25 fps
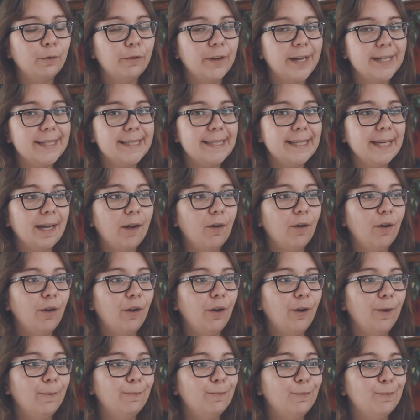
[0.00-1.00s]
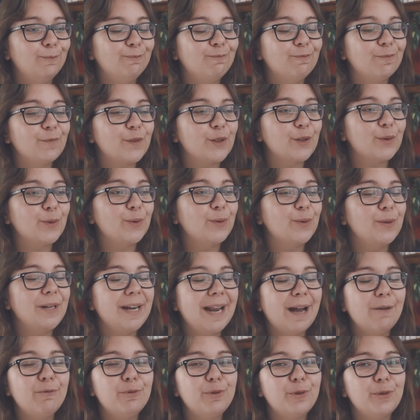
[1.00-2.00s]
on va dire,
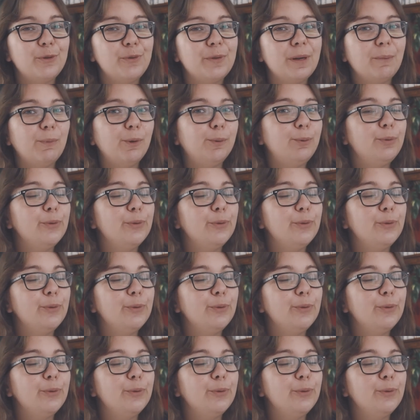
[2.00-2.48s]
là où je suis un peu